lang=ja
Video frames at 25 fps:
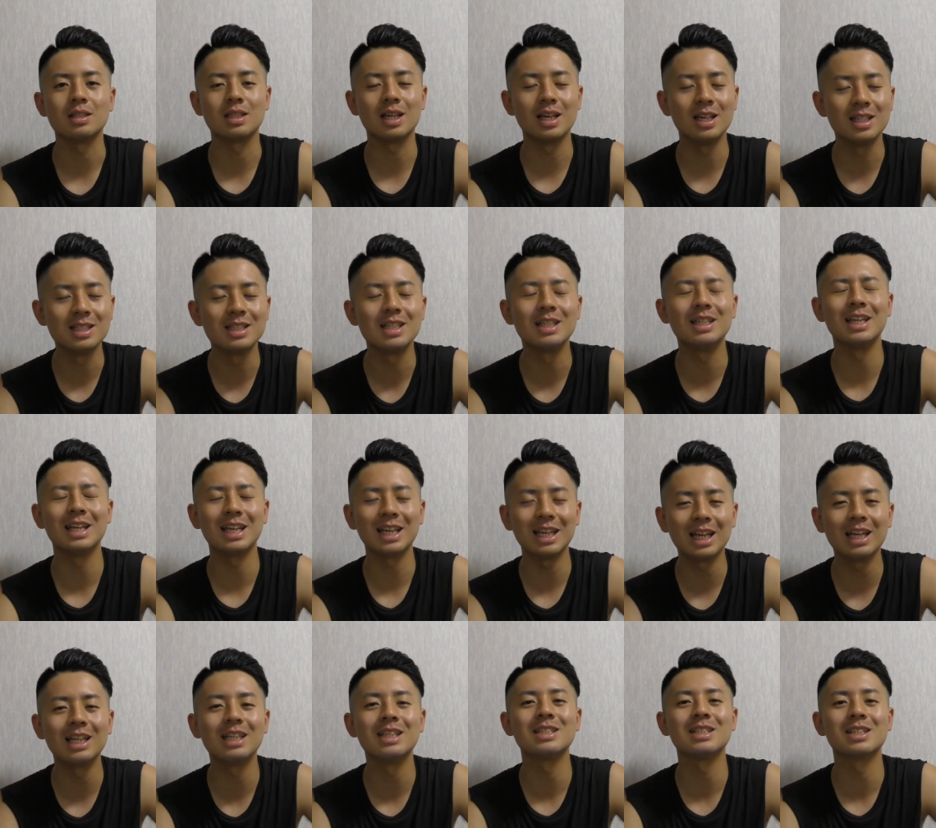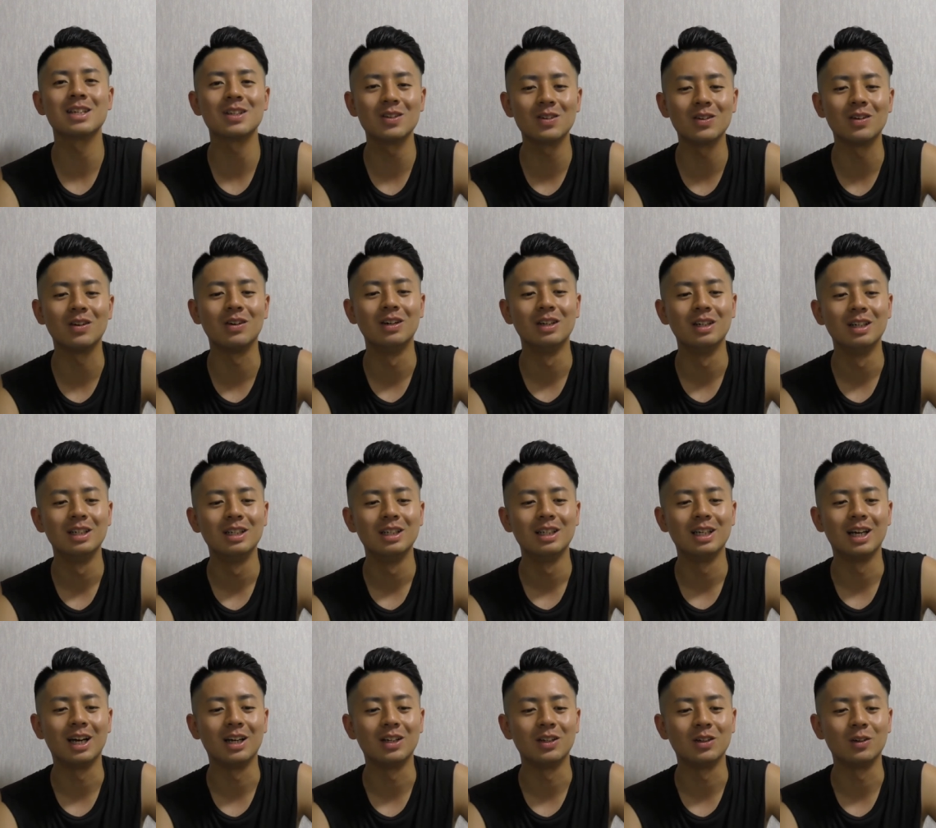全然できないんですけど
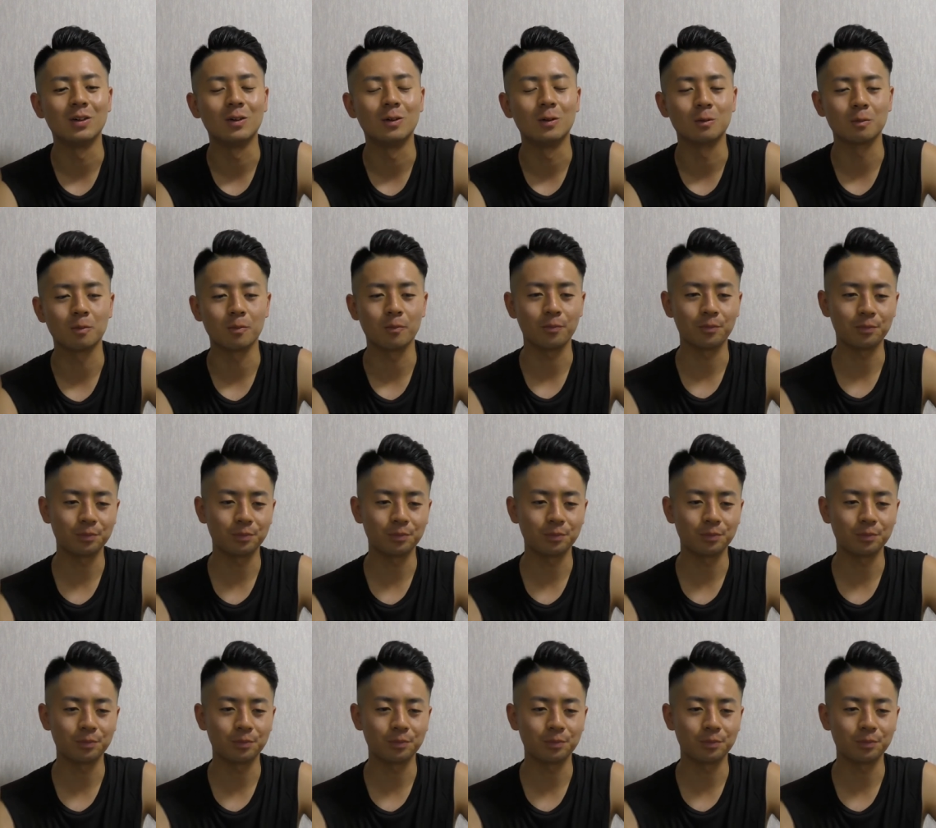あの